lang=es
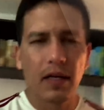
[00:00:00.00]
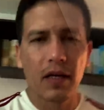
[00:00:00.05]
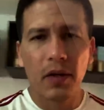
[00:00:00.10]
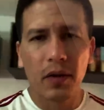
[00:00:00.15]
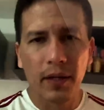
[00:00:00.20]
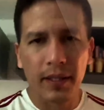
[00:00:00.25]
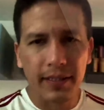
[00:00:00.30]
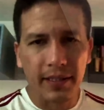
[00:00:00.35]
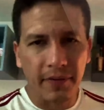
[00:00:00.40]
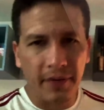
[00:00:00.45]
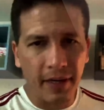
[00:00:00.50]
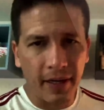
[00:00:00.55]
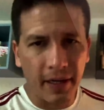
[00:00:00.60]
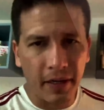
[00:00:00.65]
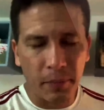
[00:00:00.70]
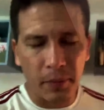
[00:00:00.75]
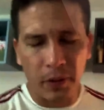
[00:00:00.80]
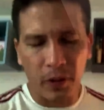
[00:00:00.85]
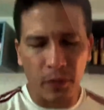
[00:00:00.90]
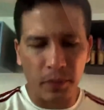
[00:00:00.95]
Hola Xavier,
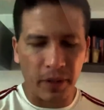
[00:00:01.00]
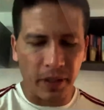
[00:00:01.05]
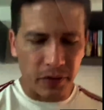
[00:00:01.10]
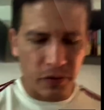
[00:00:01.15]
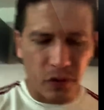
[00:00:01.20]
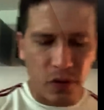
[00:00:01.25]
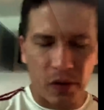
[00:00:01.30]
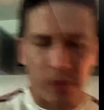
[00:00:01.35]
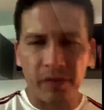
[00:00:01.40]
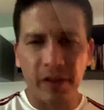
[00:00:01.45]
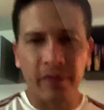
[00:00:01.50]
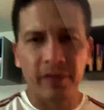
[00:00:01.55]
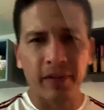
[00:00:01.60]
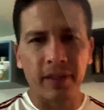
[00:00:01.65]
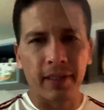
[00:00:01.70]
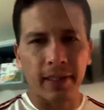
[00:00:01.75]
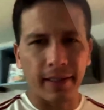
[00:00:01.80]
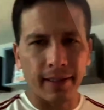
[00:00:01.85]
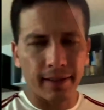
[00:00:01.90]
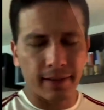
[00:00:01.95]
mi nombre es Jorvik.
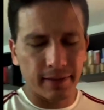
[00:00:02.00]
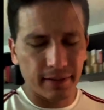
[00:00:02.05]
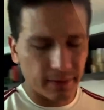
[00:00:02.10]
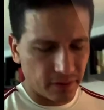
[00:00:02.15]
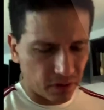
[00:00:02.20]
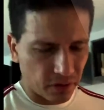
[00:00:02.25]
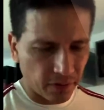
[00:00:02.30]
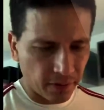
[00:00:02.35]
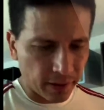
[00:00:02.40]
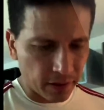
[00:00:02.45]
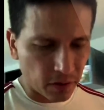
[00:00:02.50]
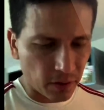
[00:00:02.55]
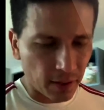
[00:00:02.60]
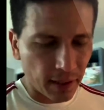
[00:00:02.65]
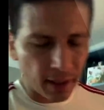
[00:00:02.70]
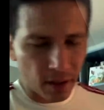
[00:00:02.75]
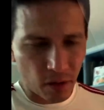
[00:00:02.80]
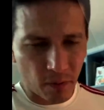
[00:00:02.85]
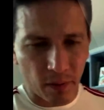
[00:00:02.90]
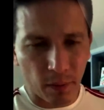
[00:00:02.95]
Soy
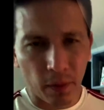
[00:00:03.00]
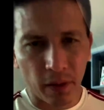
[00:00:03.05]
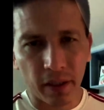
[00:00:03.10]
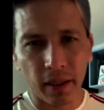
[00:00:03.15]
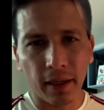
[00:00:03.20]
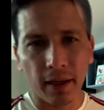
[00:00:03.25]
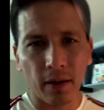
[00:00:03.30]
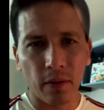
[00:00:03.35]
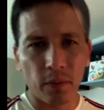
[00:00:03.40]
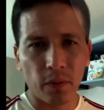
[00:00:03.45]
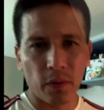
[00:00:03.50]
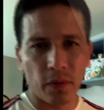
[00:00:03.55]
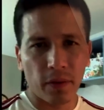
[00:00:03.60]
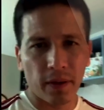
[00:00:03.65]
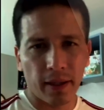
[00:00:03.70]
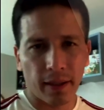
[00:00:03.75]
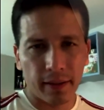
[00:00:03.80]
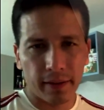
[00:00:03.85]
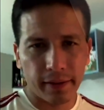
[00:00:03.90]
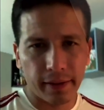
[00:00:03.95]
venezolano, vivo aquí en
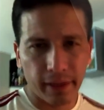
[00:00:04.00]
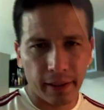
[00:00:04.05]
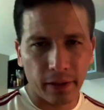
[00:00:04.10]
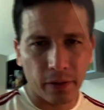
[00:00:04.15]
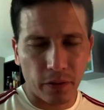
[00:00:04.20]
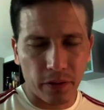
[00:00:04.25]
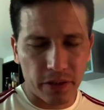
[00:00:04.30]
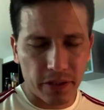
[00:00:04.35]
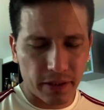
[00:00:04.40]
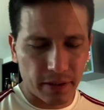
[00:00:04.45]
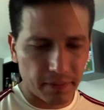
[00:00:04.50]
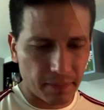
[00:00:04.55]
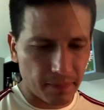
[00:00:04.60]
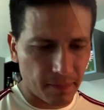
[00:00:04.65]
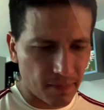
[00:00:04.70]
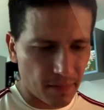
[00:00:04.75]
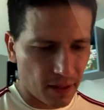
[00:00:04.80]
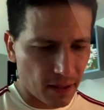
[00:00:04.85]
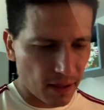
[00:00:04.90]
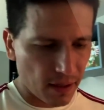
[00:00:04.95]
Illinois.
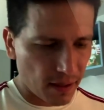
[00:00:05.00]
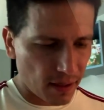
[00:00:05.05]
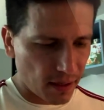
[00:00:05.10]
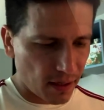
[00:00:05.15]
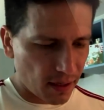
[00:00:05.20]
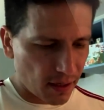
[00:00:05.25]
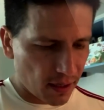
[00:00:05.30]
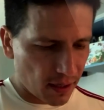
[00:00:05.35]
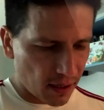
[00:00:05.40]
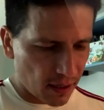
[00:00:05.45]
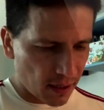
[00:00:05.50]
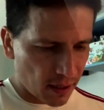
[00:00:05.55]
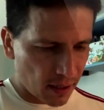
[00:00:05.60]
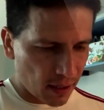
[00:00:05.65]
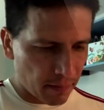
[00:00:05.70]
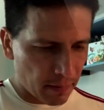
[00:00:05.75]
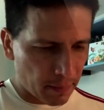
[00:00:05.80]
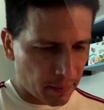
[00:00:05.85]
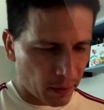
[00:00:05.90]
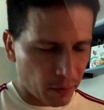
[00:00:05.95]
Eh,
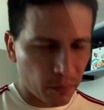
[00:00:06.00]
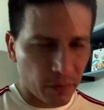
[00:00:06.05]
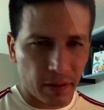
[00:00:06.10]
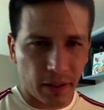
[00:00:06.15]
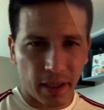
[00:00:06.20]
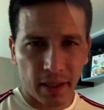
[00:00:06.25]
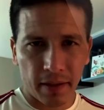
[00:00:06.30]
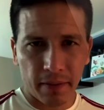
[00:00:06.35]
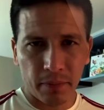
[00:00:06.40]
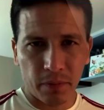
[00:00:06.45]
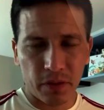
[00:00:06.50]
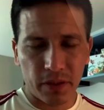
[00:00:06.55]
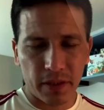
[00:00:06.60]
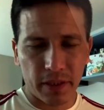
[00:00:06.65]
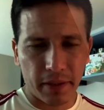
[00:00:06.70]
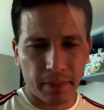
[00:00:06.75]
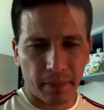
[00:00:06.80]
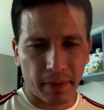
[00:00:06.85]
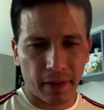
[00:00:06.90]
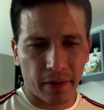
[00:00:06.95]
mi pregunta es muy
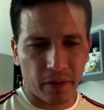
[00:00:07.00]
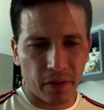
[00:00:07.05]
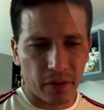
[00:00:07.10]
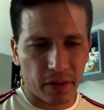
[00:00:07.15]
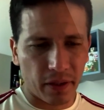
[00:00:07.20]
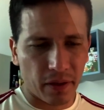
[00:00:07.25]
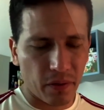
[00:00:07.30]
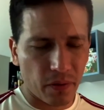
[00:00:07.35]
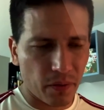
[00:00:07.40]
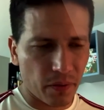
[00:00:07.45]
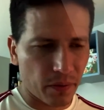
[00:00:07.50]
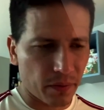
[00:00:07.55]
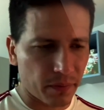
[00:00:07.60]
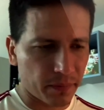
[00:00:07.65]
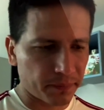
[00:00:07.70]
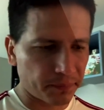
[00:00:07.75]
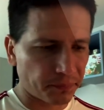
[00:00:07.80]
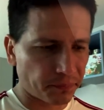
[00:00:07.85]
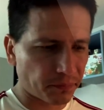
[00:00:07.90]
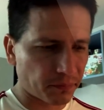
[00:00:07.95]
simple, ¿no? Yo tengo,
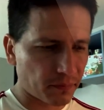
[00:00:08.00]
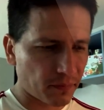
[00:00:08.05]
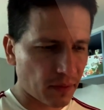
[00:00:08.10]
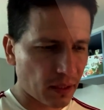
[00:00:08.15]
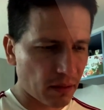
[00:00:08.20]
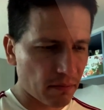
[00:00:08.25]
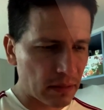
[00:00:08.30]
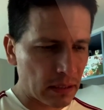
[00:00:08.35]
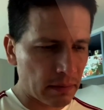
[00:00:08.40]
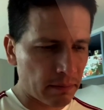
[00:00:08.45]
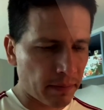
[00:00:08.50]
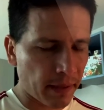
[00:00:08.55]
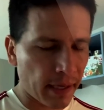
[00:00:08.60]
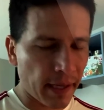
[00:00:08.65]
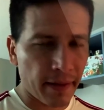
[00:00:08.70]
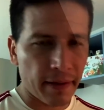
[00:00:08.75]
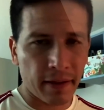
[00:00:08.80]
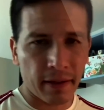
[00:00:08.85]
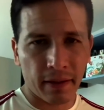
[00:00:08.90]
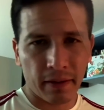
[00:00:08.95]
mi
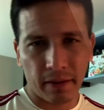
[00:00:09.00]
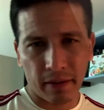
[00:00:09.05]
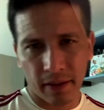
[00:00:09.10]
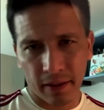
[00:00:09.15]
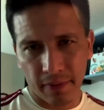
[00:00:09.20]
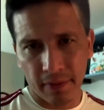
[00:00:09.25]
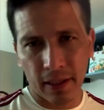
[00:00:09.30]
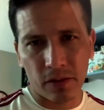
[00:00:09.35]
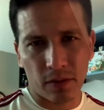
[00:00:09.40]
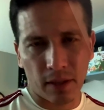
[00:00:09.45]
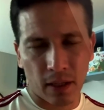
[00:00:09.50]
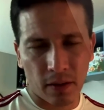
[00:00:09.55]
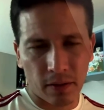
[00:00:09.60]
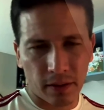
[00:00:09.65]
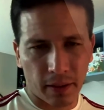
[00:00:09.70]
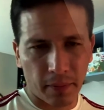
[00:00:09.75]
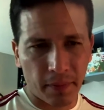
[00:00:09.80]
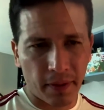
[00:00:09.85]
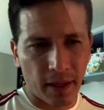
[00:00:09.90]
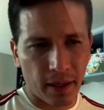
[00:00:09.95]
padre es venezolano
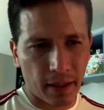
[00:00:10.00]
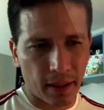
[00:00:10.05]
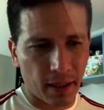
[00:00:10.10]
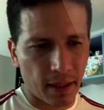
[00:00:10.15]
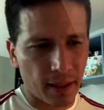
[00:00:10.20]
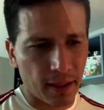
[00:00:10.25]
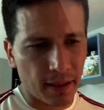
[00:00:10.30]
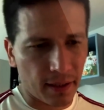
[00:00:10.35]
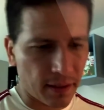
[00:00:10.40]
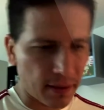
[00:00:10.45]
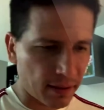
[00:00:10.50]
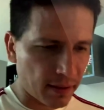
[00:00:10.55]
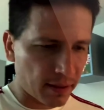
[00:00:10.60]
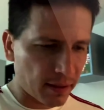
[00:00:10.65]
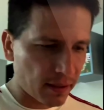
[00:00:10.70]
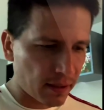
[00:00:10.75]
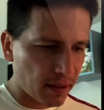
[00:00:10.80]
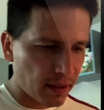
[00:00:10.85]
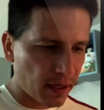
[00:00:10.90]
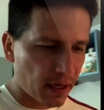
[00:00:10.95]
también, él
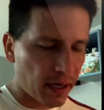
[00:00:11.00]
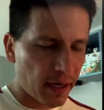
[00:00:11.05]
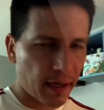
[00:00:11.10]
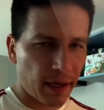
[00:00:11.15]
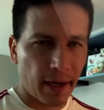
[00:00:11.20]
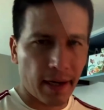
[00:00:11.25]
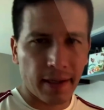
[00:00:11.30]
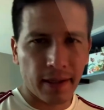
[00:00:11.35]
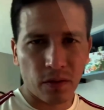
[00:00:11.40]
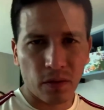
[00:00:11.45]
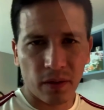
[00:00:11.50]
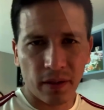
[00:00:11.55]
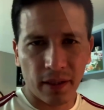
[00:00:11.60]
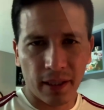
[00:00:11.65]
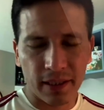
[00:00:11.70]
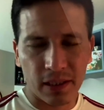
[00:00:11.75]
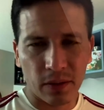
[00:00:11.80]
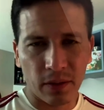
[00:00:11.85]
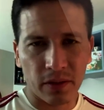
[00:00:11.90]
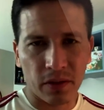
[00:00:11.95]
a raíz de toda la
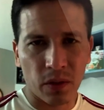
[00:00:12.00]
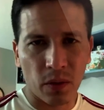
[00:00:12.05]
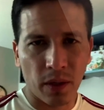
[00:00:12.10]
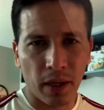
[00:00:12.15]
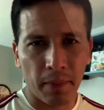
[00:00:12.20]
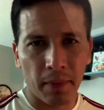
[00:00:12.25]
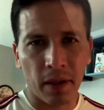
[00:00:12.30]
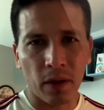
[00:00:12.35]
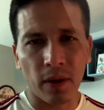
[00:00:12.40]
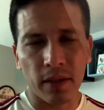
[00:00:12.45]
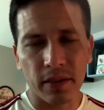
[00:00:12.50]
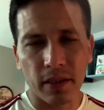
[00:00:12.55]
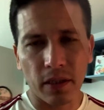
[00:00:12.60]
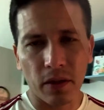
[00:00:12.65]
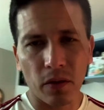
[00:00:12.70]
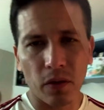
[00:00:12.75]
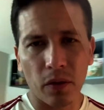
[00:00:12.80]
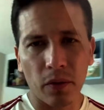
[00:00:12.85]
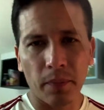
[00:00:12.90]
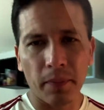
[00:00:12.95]
situación emigró hacia
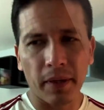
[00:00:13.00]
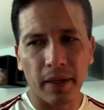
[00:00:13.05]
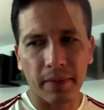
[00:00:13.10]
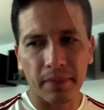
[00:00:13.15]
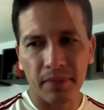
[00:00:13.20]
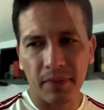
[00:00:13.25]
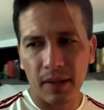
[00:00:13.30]
Colombia.